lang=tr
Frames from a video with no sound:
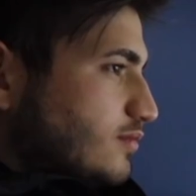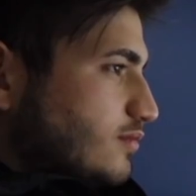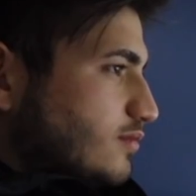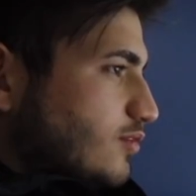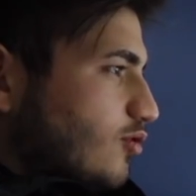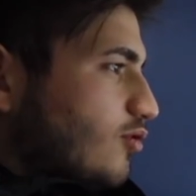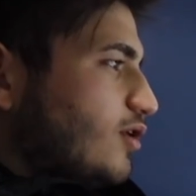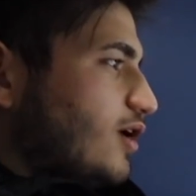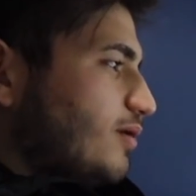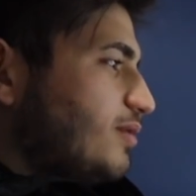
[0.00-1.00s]
yazıyordu.
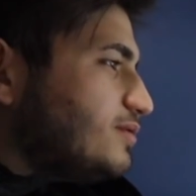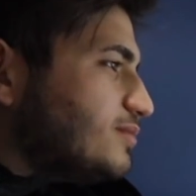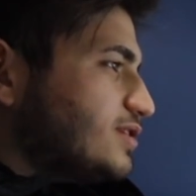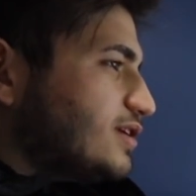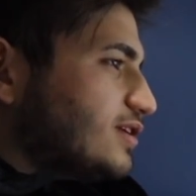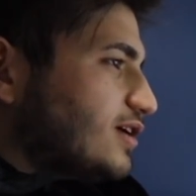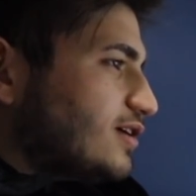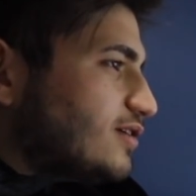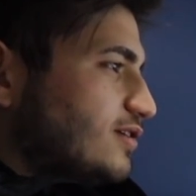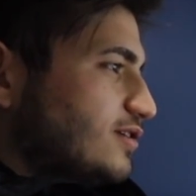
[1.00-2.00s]
Oha abartma sen de.
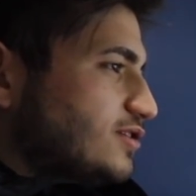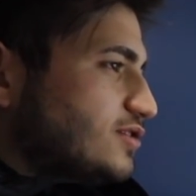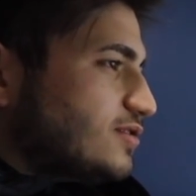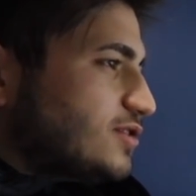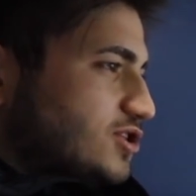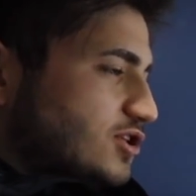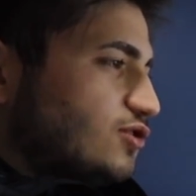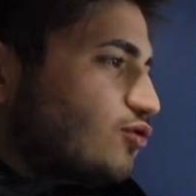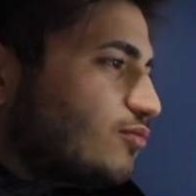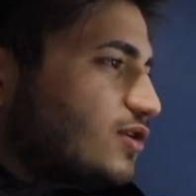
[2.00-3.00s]
Ciddiyim. İ-
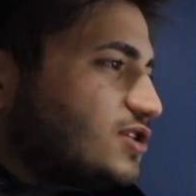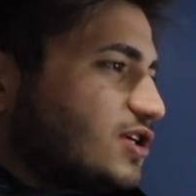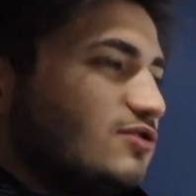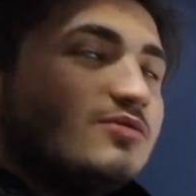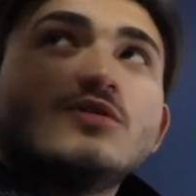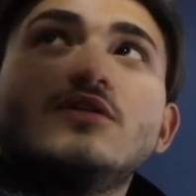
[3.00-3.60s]
içinde dombura çalıyor mu?